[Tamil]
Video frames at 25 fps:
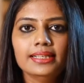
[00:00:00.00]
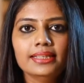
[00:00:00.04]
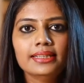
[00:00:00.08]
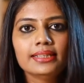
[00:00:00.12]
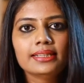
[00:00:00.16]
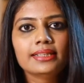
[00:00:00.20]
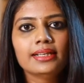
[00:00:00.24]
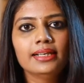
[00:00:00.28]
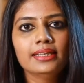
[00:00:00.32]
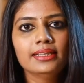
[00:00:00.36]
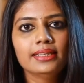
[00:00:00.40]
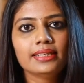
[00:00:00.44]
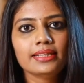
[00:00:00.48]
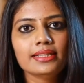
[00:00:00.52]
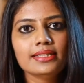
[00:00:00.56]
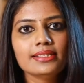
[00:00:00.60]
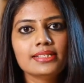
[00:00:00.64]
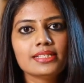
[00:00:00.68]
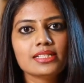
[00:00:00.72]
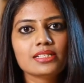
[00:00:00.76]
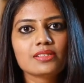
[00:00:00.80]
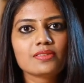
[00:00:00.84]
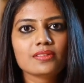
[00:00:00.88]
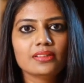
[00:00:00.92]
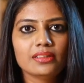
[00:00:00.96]
இதுக்கான
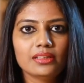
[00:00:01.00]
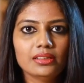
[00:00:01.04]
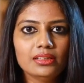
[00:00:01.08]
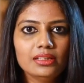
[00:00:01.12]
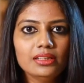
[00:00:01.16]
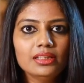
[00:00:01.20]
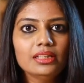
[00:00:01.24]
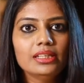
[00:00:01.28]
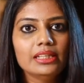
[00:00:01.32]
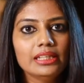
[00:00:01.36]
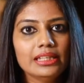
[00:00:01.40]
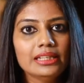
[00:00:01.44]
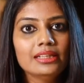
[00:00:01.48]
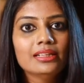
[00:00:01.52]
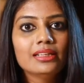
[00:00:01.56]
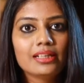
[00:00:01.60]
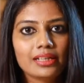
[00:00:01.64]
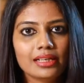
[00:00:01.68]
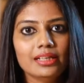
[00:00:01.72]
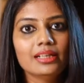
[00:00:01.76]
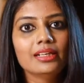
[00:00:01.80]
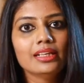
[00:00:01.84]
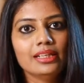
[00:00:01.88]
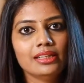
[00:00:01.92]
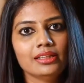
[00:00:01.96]
ரீசன்ஸ் வந்து இந்த
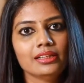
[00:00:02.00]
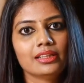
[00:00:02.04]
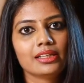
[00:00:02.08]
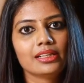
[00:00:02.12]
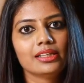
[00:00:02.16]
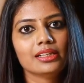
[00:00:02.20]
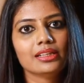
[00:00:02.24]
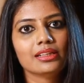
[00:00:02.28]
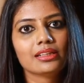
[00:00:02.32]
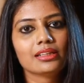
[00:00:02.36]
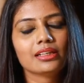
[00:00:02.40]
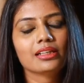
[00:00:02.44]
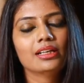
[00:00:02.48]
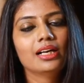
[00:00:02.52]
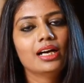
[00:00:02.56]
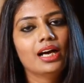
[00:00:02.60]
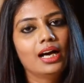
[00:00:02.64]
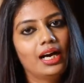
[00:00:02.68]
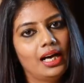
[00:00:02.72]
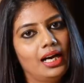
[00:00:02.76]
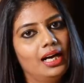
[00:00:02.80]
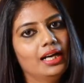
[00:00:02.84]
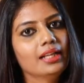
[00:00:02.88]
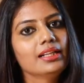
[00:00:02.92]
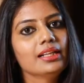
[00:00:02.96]
ரெண்டு இன்க்ரீடியண்ட்டு
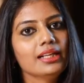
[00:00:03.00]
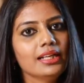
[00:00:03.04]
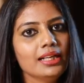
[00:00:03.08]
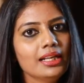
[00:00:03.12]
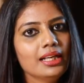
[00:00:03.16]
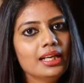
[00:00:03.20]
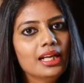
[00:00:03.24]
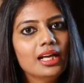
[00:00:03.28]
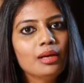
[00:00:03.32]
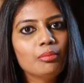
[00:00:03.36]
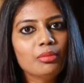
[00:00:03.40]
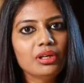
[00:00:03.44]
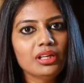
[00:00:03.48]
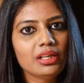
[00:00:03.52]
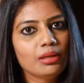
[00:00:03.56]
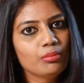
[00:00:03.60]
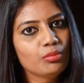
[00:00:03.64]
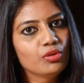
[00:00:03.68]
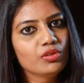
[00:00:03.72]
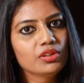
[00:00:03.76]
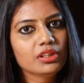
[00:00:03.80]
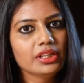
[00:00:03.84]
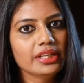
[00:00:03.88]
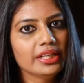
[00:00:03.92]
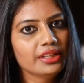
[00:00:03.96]
அது இல்லாமல் நம்ம
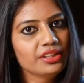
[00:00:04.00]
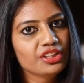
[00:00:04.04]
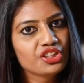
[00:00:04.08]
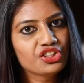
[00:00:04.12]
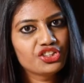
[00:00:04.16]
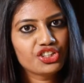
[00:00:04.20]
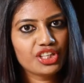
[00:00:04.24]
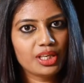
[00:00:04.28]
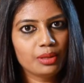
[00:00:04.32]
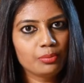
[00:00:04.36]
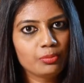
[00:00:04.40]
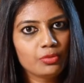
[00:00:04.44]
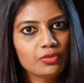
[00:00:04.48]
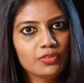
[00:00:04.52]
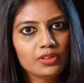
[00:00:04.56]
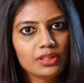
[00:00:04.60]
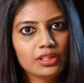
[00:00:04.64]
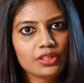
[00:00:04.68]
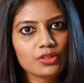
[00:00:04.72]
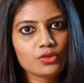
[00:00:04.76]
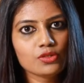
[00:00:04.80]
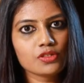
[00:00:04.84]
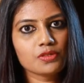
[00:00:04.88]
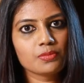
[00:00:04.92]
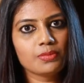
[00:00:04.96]
வந்து எந்த ஷாம்பு
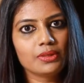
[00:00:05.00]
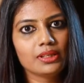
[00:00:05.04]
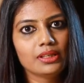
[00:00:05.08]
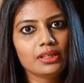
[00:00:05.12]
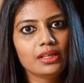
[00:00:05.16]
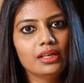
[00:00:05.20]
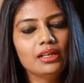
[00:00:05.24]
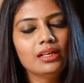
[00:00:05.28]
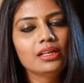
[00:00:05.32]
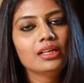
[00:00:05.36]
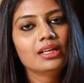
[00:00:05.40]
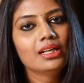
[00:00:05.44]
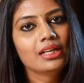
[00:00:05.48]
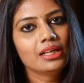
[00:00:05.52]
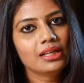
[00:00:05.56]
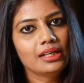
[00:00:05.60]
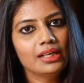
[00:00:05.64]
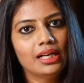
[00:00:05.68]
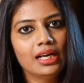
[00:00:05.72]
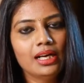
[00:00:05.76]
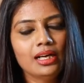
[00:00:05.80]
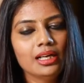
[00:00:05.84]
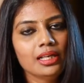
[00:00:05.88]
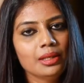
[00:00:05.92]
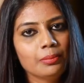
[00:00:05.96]
வேணால் யூஸ் பண்ணலாம்
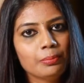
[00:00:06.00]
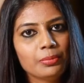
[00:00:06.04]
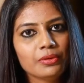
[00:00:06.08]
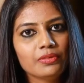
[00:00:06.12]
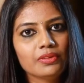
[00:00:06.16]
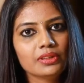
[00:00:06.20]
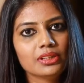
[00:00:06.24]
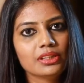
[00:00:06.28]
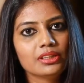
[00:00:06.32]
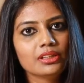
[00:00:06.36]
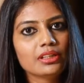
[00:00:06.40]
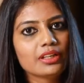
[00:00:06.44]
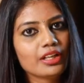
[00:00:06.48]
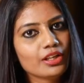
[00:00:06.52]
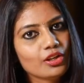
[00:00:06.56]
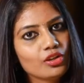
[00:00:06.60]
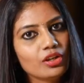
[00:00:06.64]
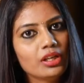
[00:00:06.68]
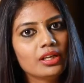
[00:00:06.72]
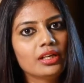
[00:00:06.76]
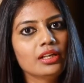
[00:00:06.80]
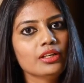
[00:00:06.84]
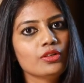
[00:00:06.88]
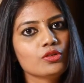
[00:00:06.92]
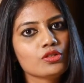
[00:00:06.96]
நான் இப்போ வந்துட்டு
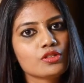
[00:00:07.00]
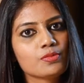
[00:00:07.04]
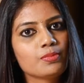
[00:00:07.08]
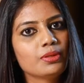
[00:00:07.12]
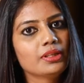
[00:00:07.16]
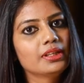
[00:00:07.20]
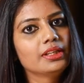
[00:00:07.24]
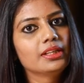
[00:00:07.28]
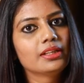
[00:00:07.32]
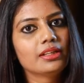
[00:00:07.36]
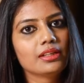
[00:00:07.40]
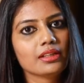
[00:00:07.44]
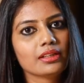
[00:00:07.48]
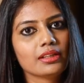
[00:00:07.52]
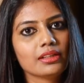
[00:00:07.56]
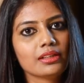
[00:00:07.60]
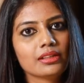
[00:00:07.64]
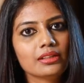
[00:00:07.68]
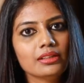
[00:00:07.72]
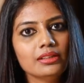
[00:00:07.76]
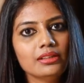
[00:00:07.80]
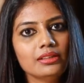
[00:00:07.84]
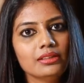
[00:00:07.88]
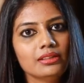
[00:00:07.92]
ரெகுலராக யூஸ் பண்ணிகிட்டு இருக்கிறது